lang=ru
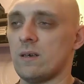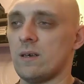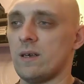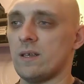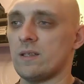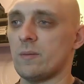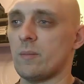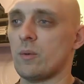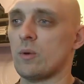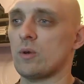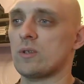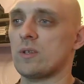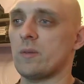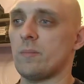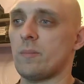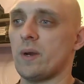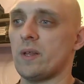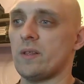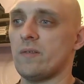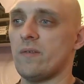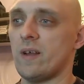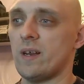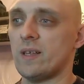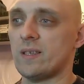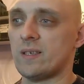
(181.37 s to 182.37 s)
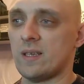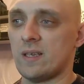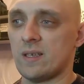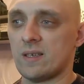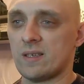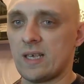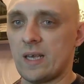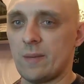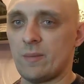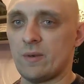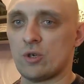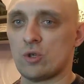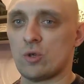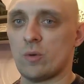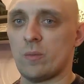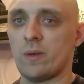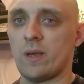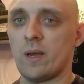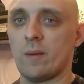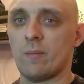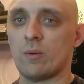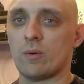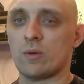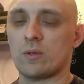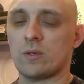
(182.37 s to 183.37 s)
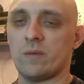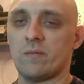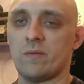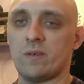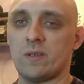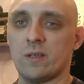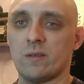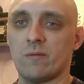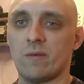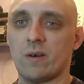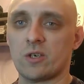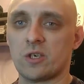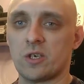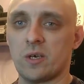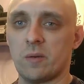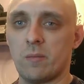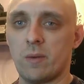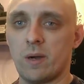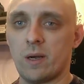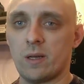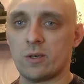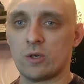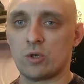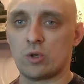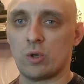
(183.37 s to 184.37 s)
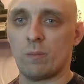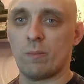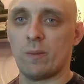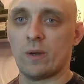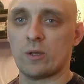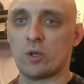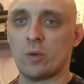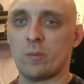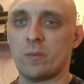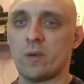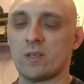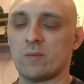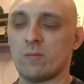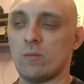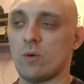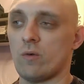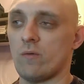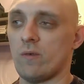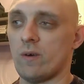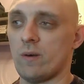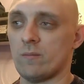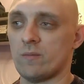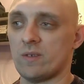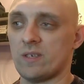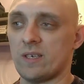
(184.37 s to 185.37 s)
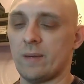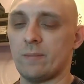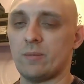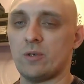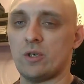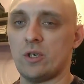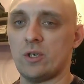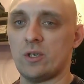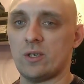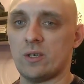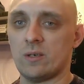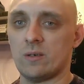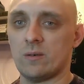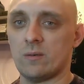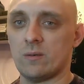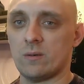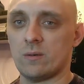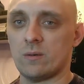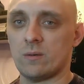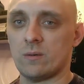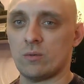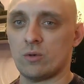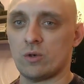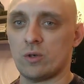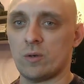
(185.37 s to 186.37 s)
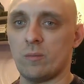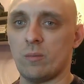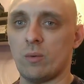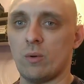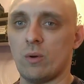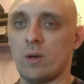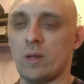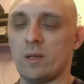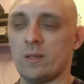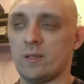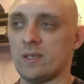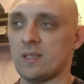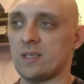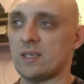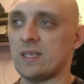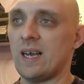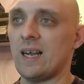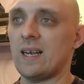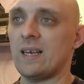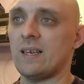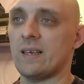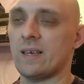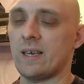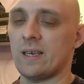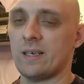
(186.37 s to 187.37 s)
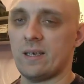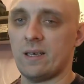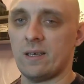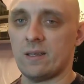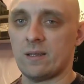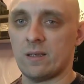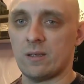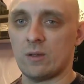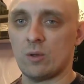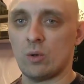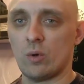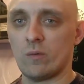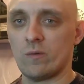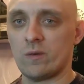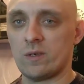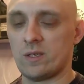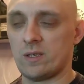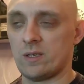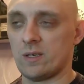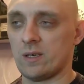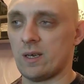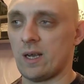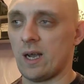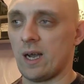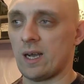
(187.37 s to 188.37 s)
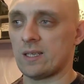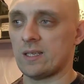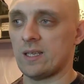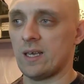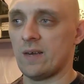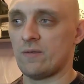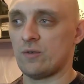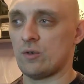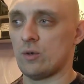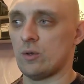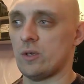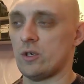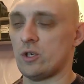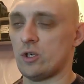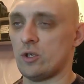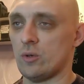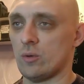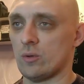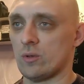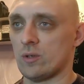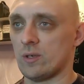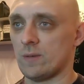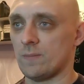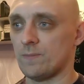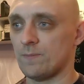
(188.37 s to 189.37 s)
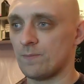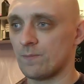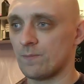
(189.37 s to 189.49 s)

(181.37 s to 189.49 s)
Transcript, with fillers: это просто предварительная запись, чтобы я просто видел ваши имейлы, чтобы потом я смог вам сообщить уже более детальные какие-то новости, когда все начнется.